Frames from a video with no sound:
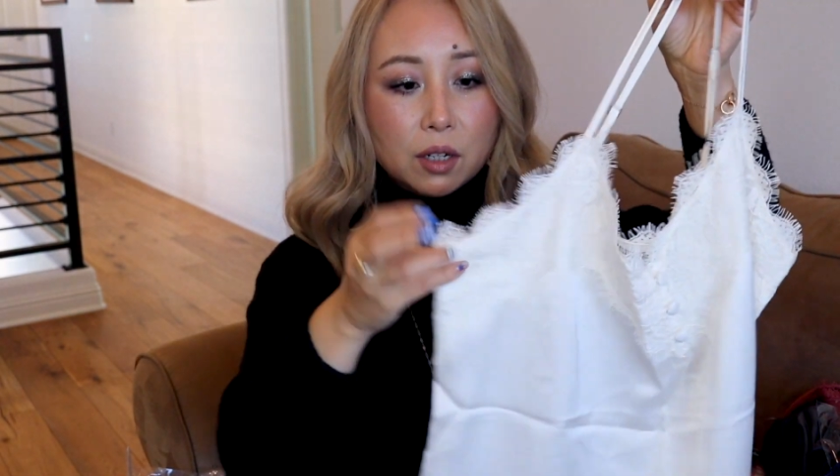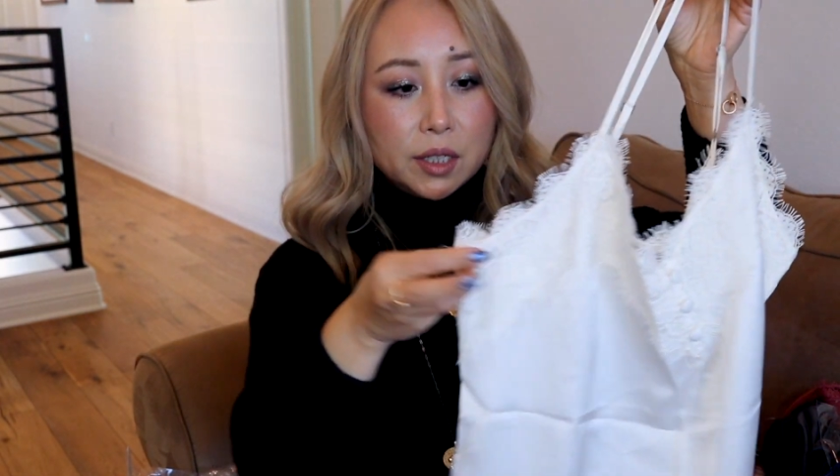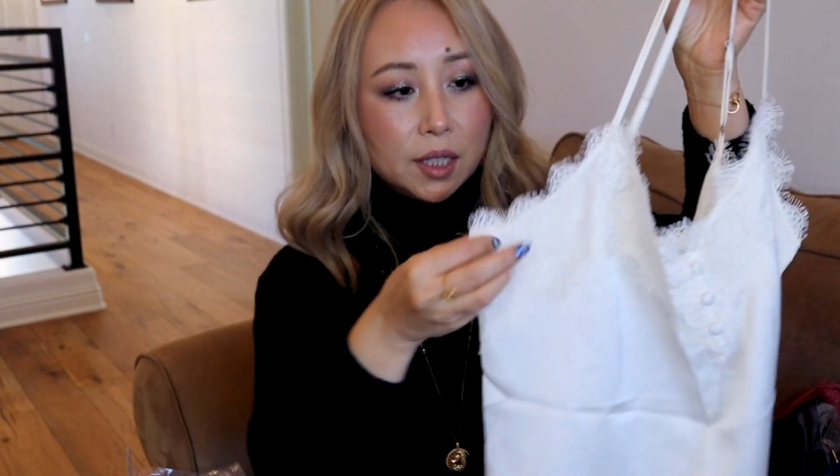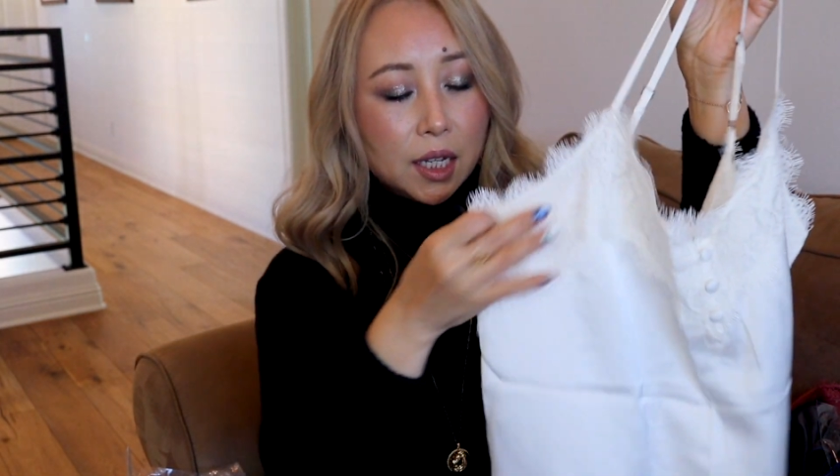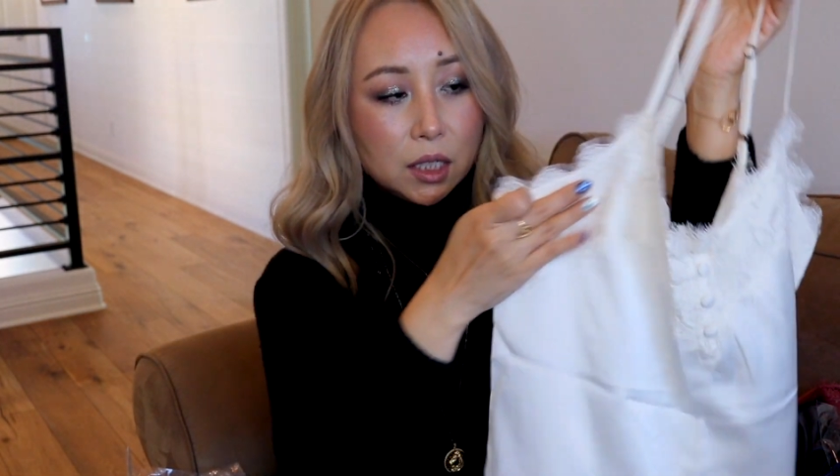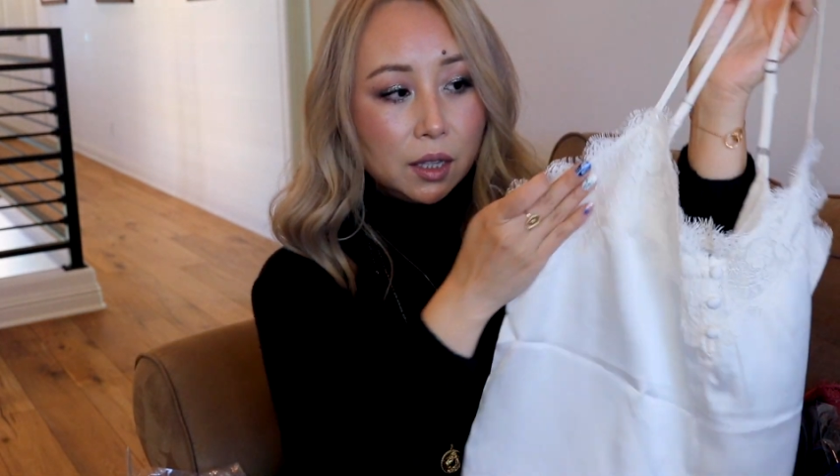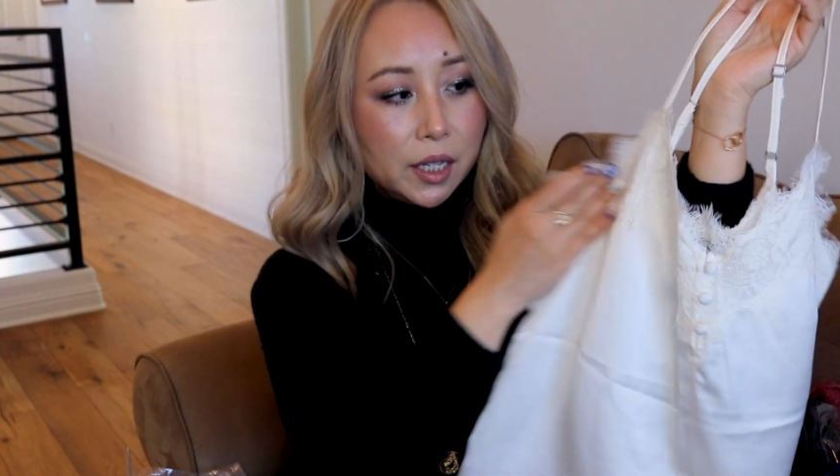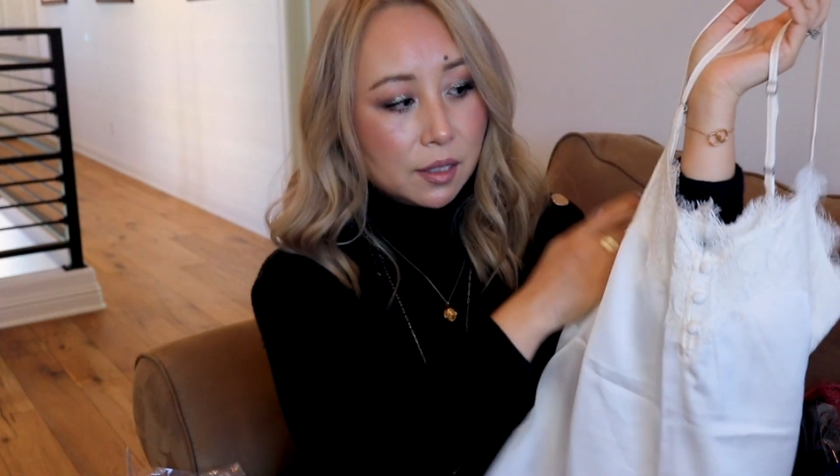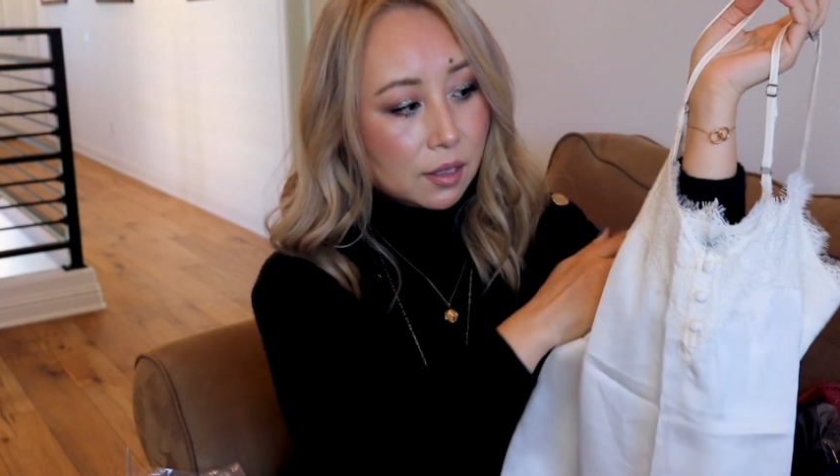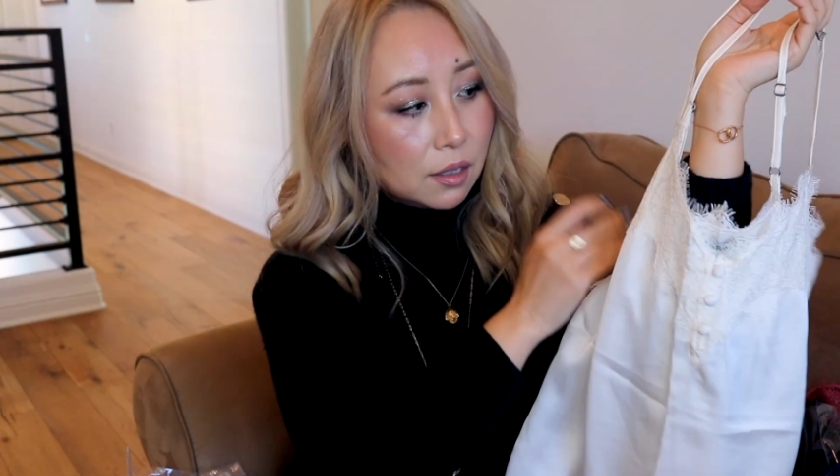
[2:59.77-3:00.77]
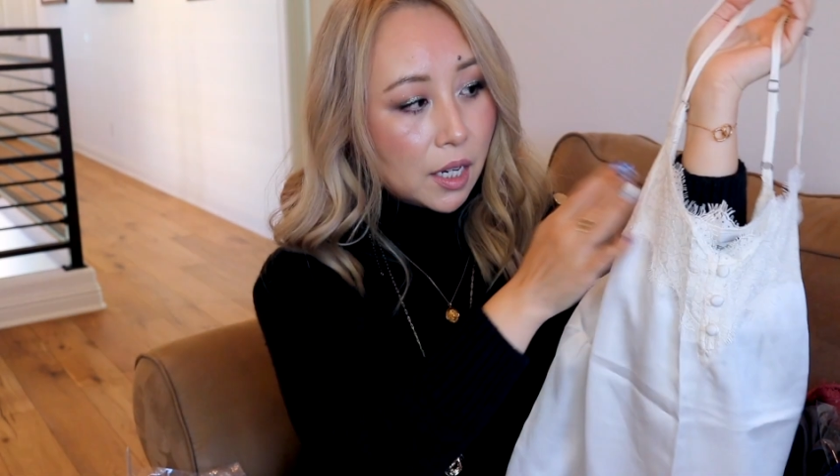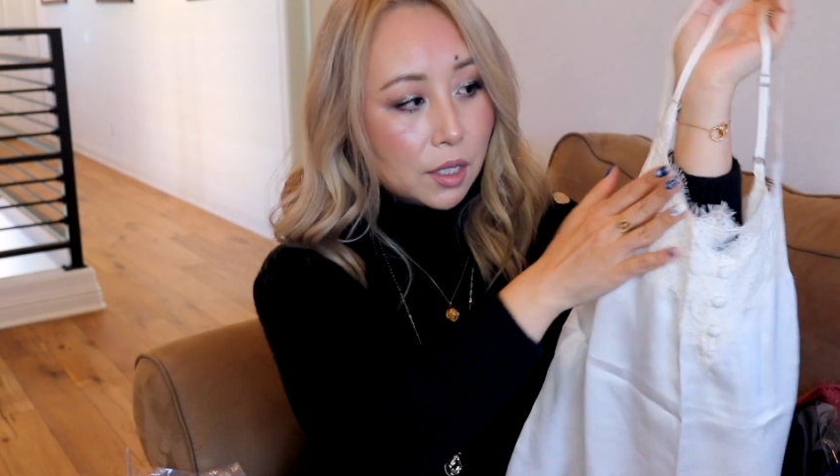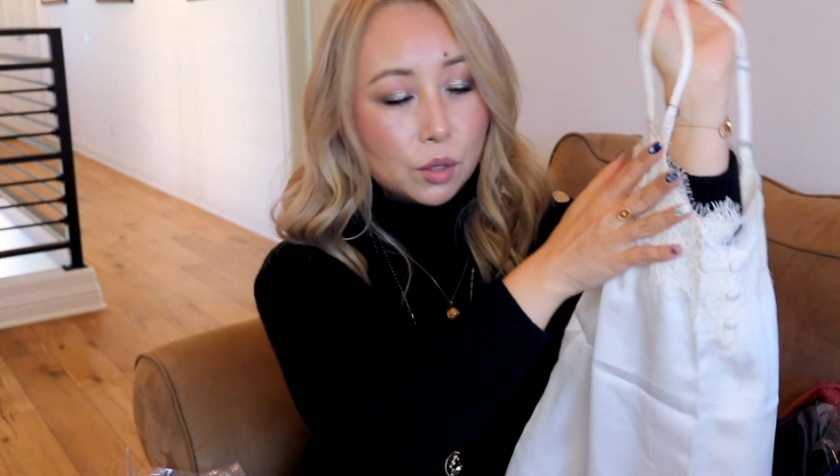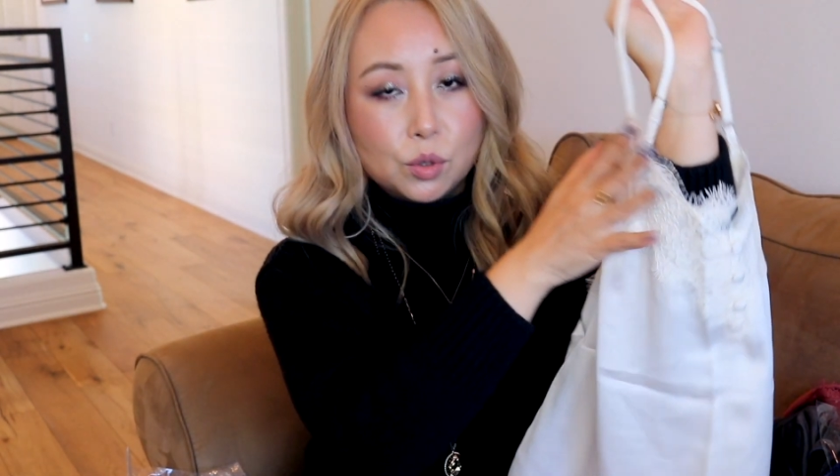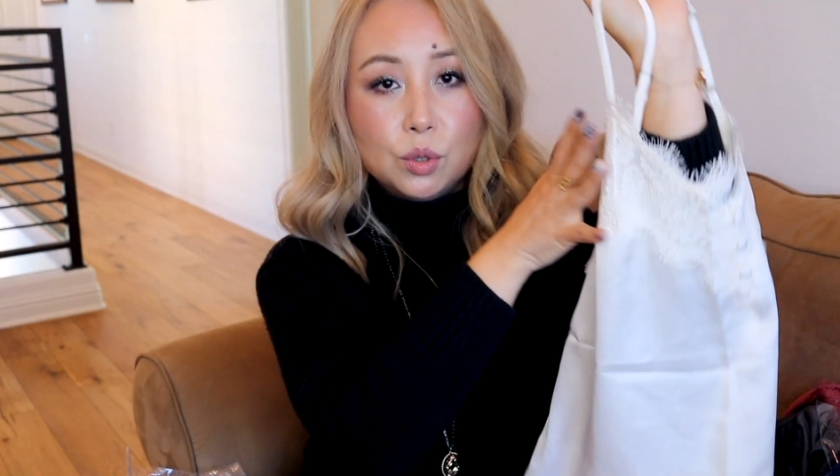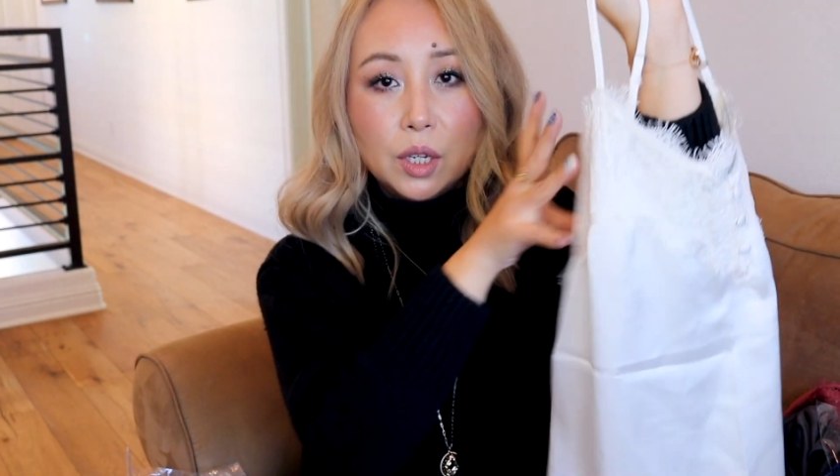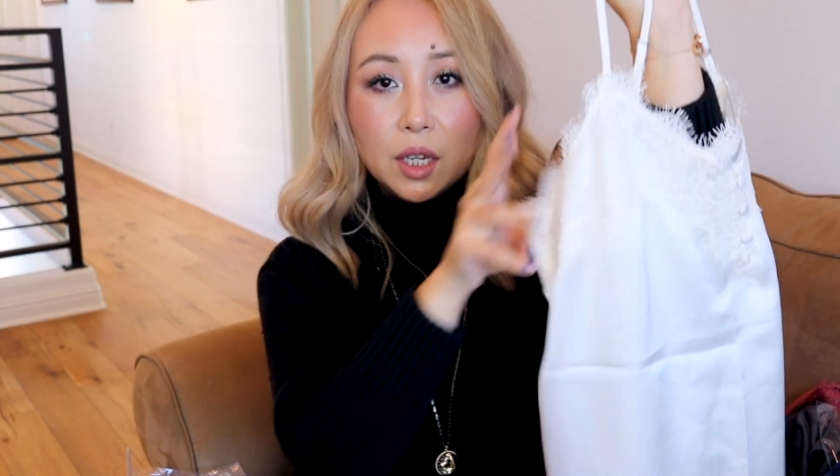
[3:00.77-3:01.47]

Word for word: 而且它这个蕾丝看上去